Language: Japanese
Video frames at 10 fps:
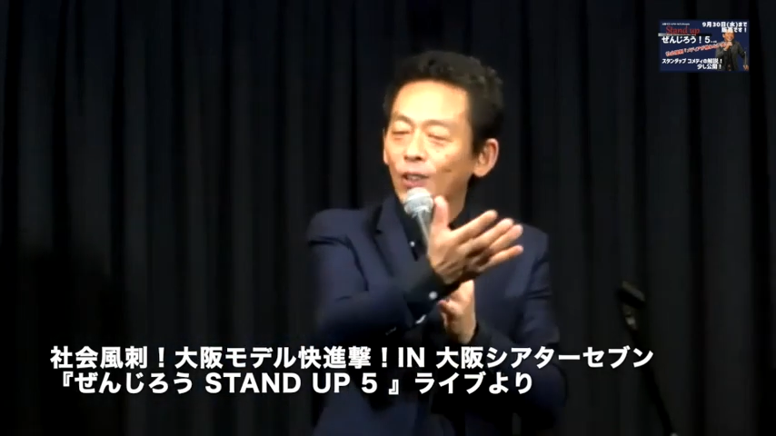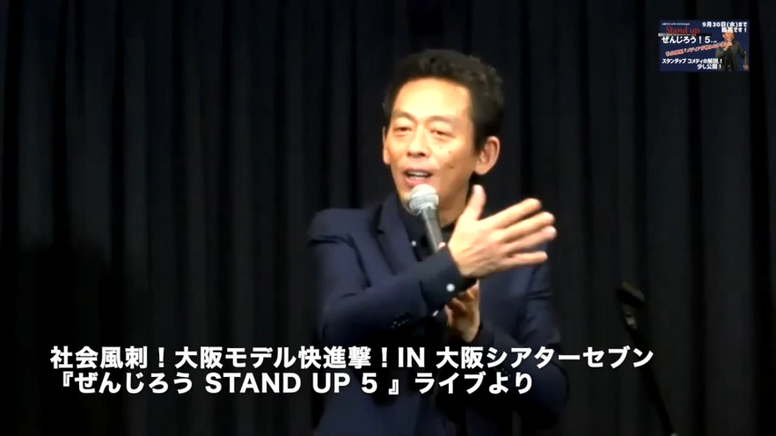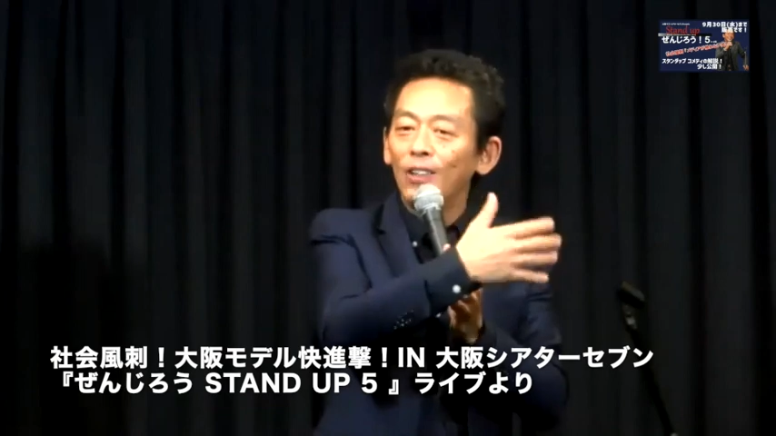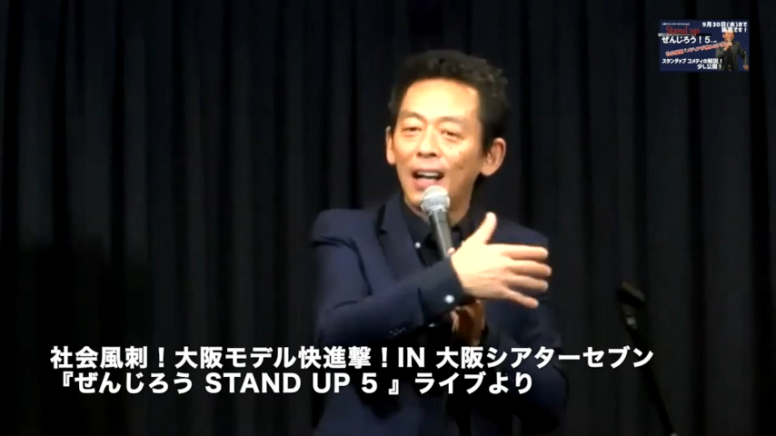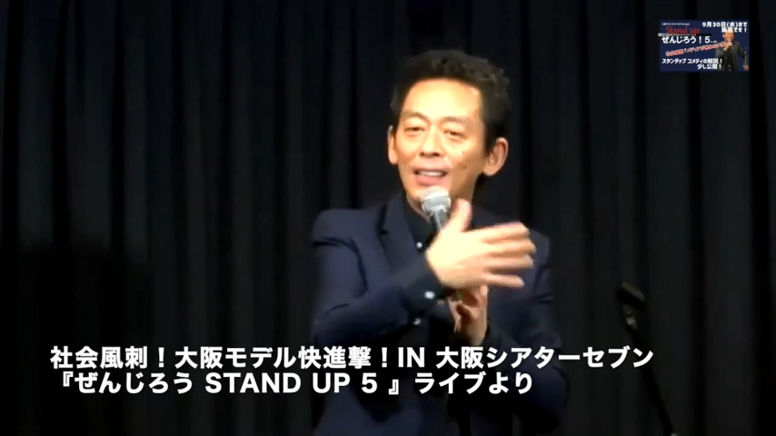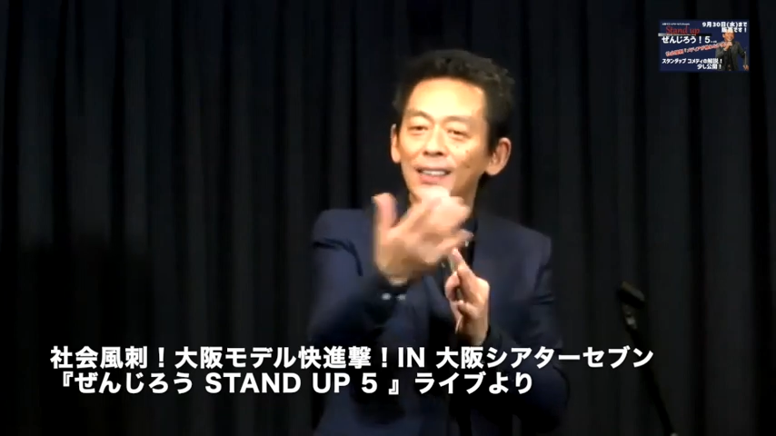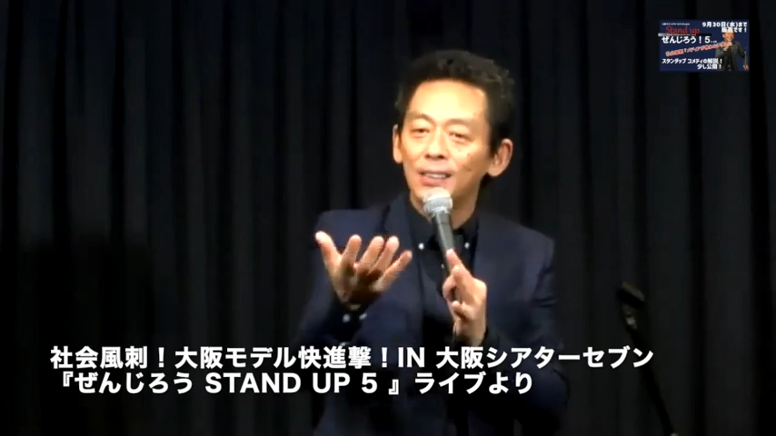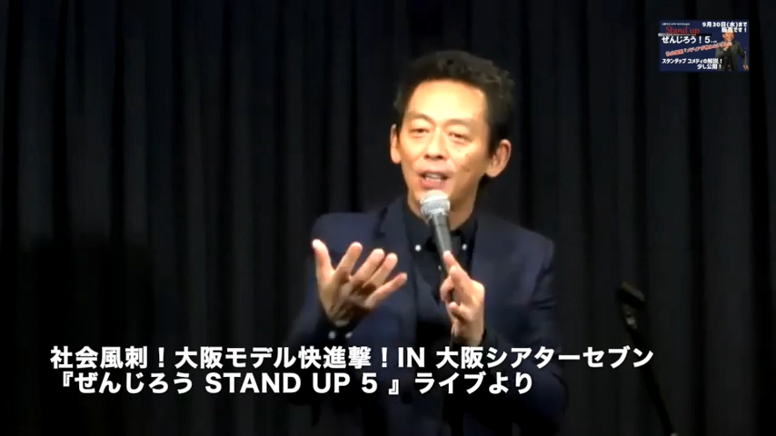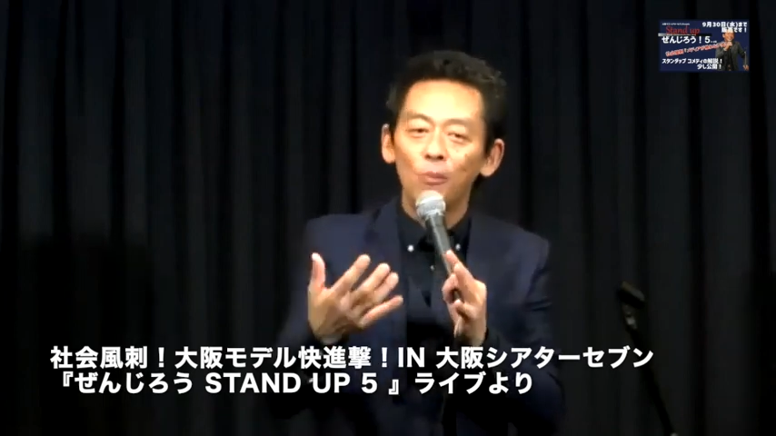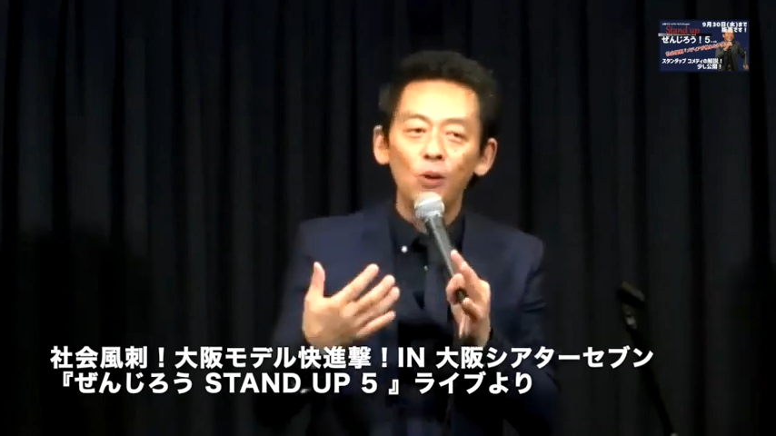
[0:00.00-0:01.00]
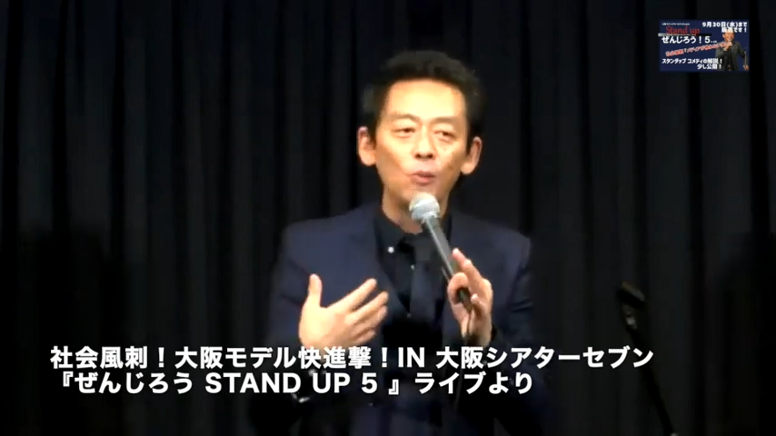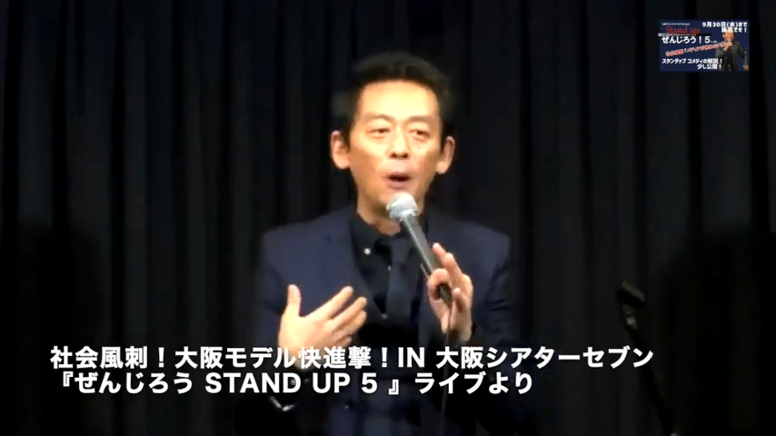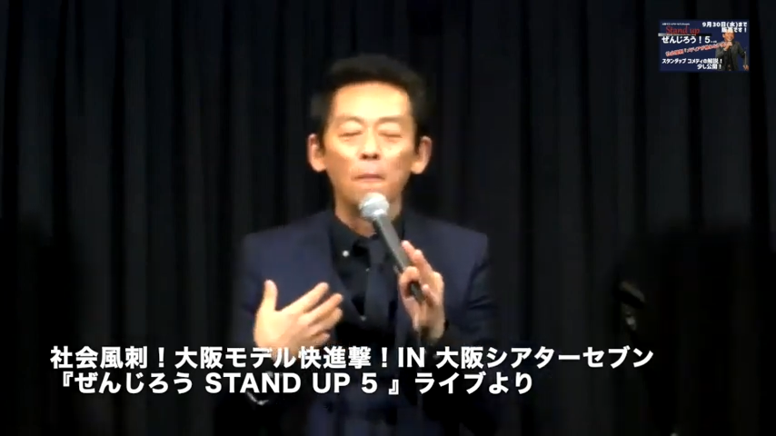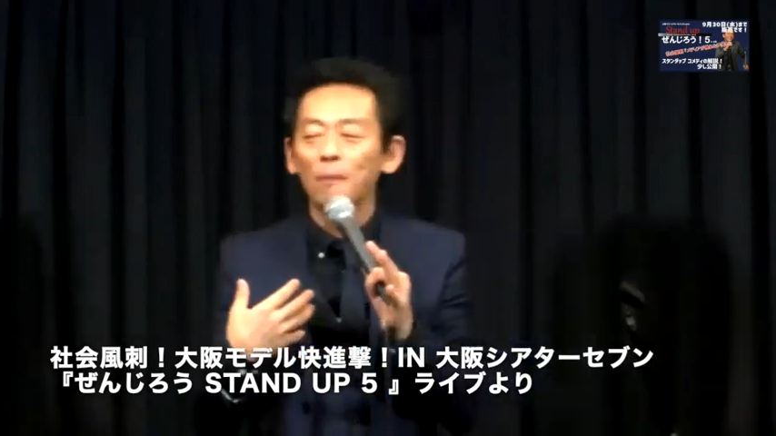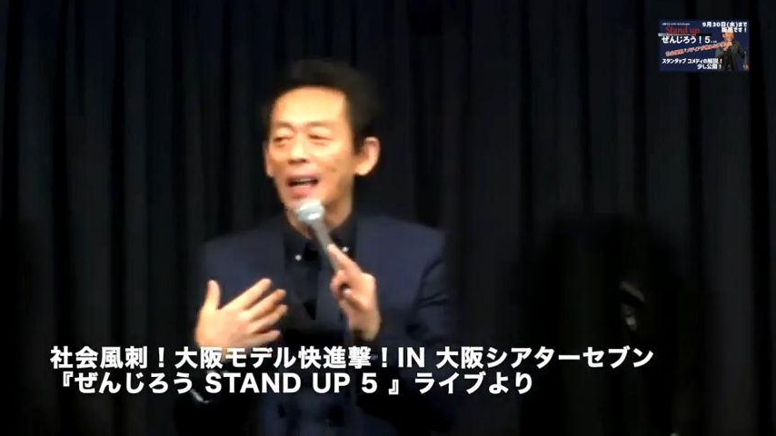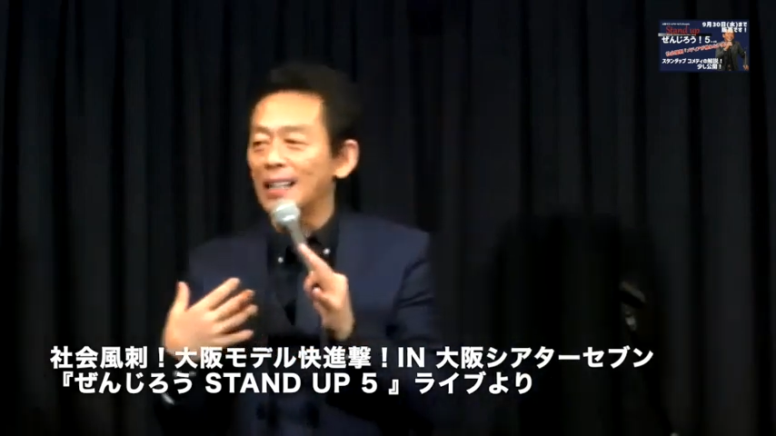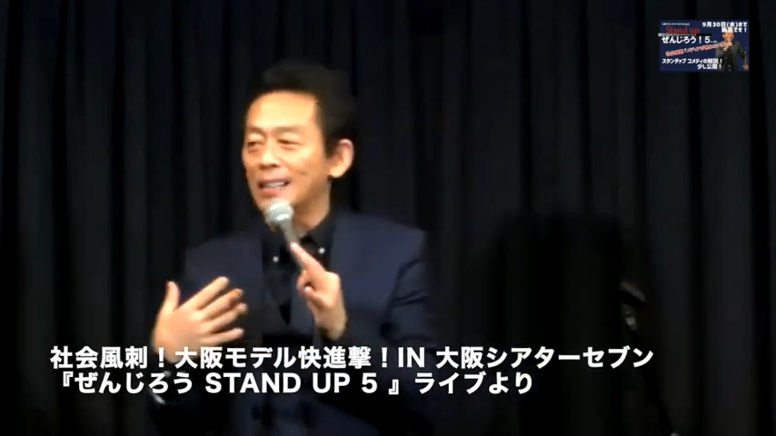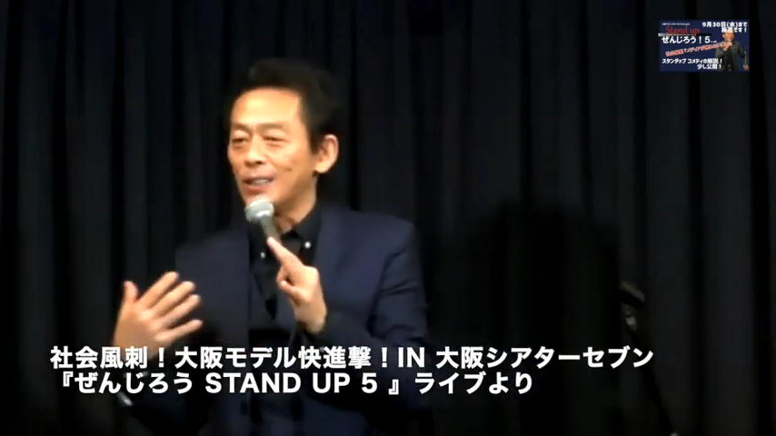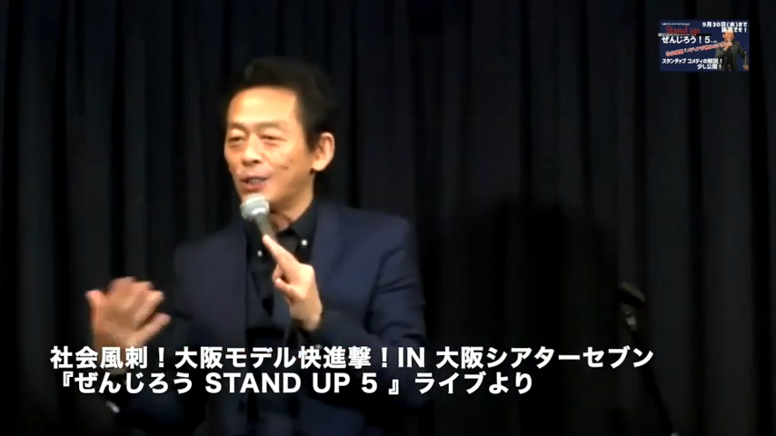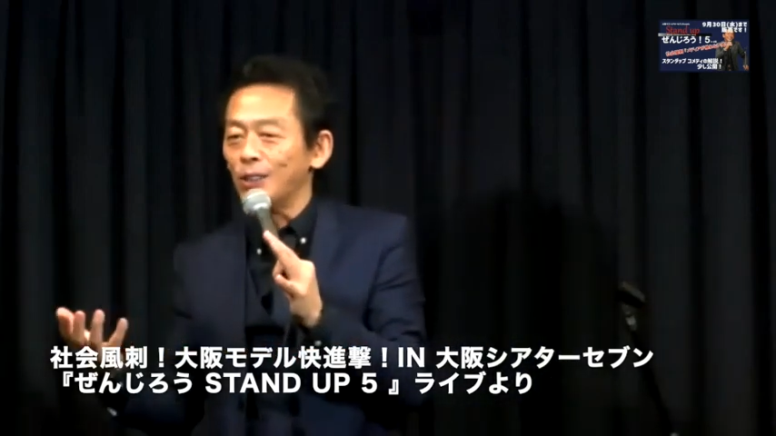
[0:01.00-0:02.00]
とかいう感じなんですけど僕も関
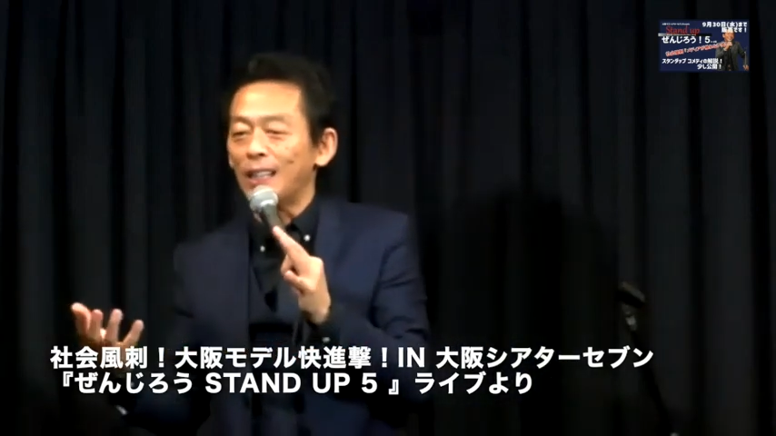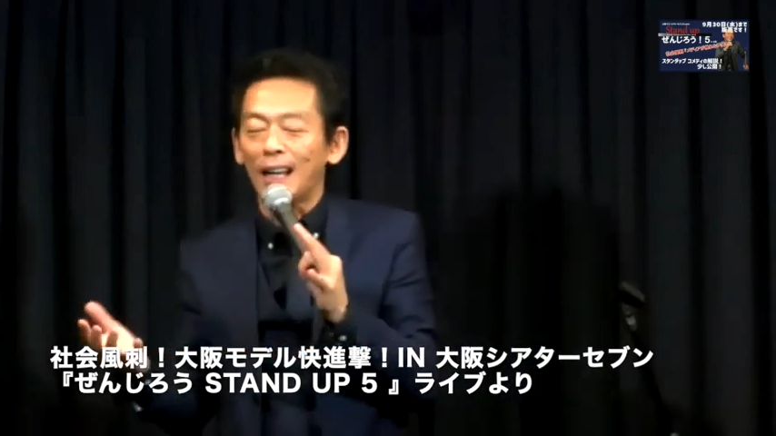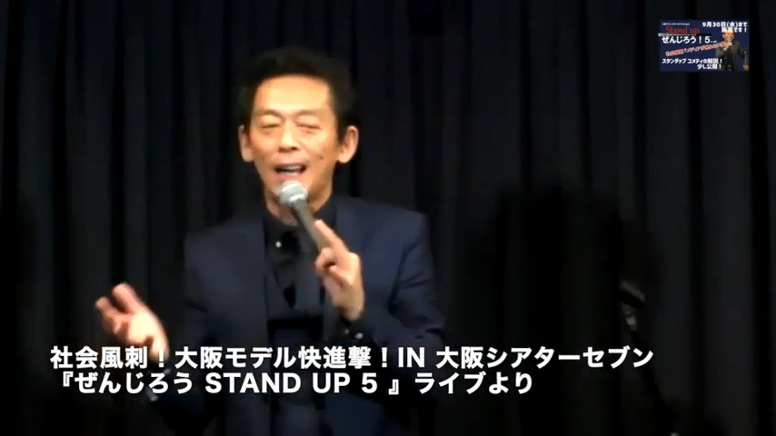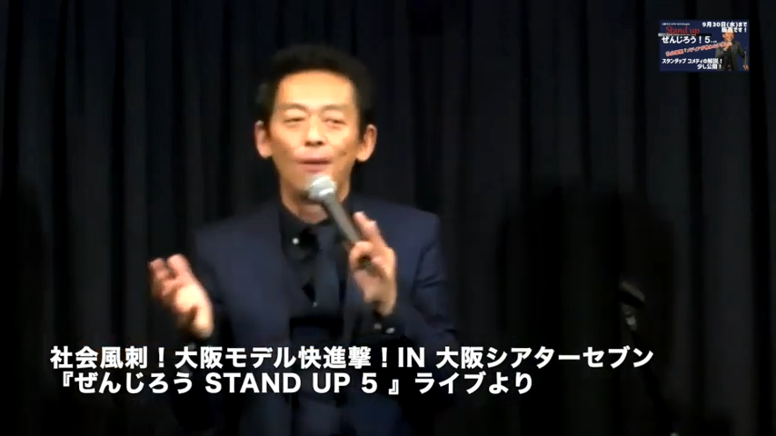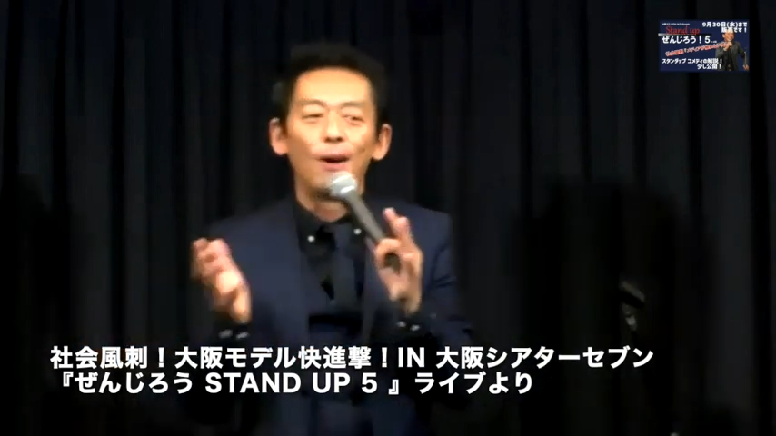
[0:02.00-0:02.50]
西住んでたから分